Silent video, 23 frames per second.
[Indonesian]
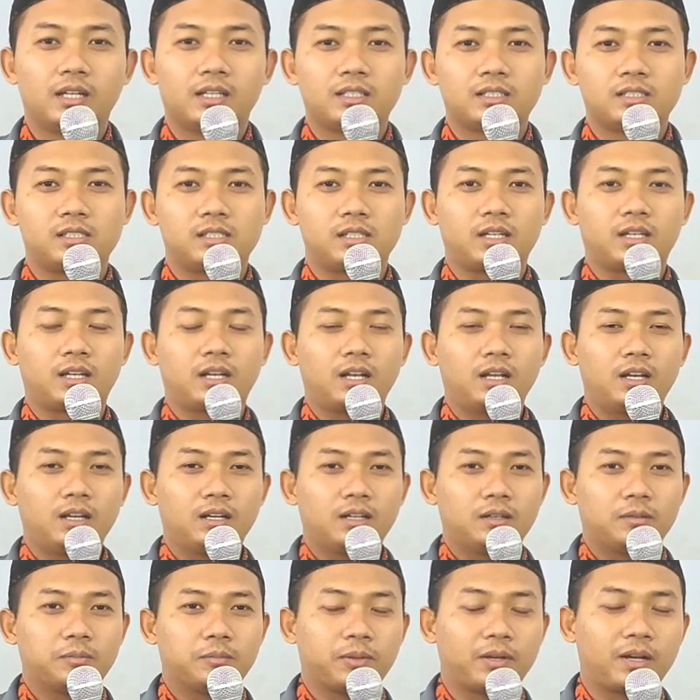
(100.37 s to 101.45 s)

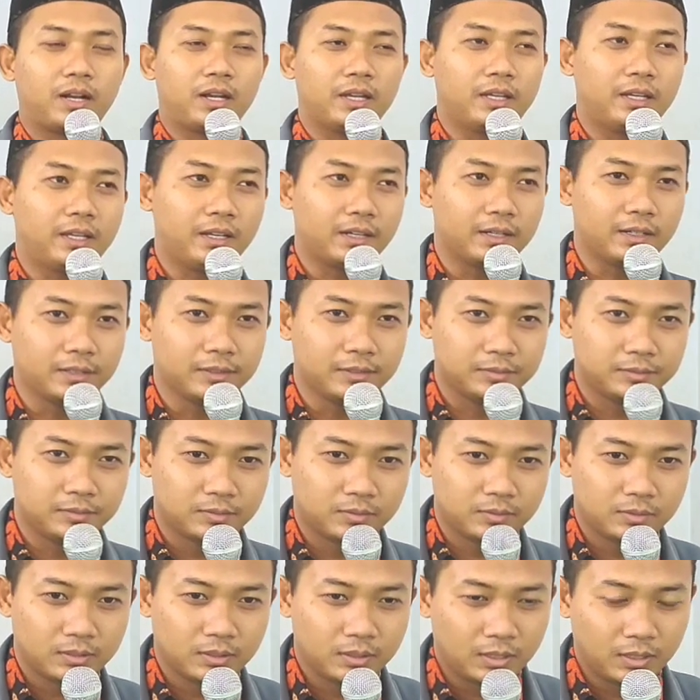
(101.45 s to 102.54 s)
segera berakhir.
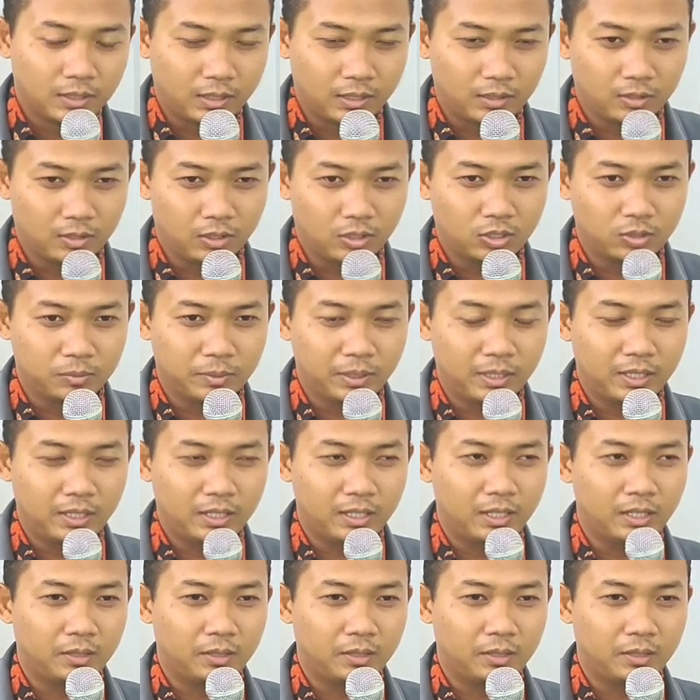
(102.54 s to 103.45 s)
Allahumma